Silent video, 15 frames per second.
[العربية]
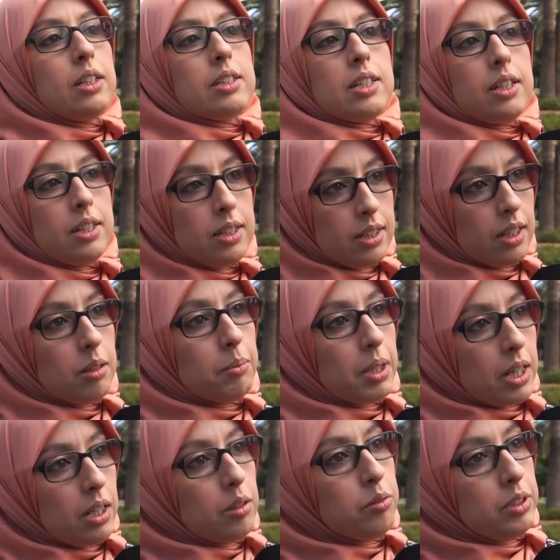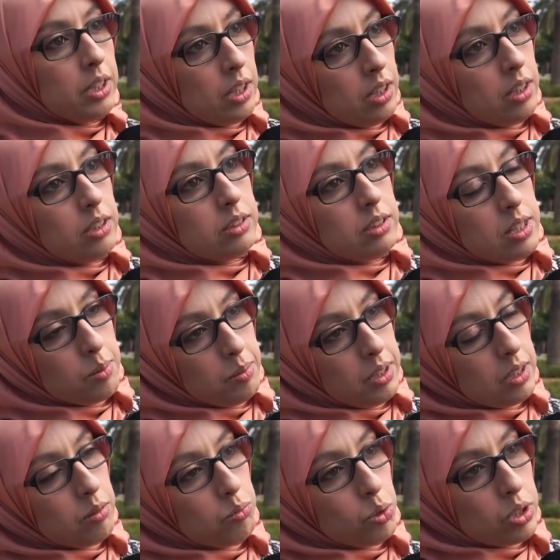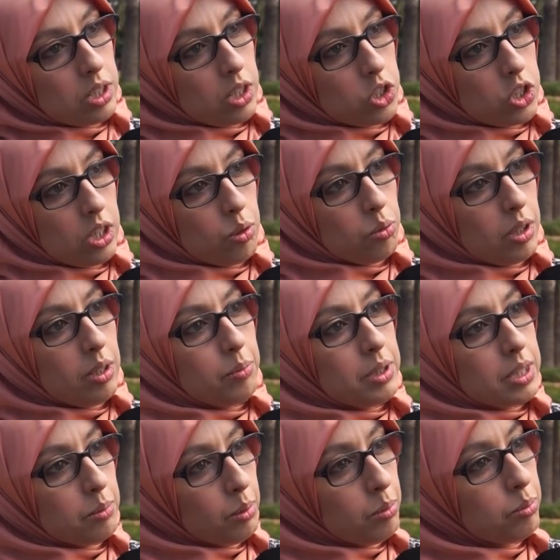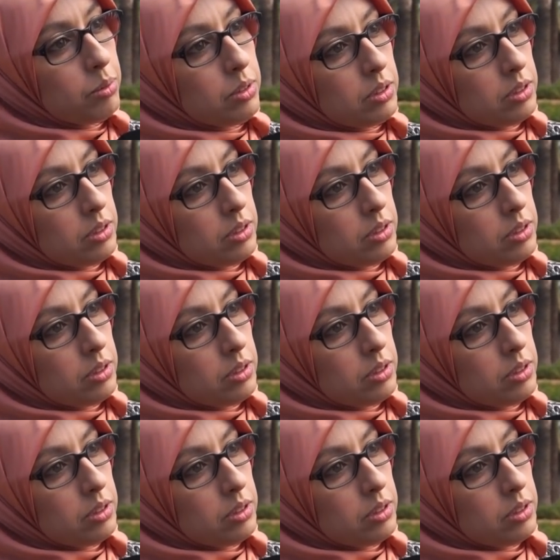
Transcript: تهي المرأة فيها نسبيا متراجعة الوراء بسبب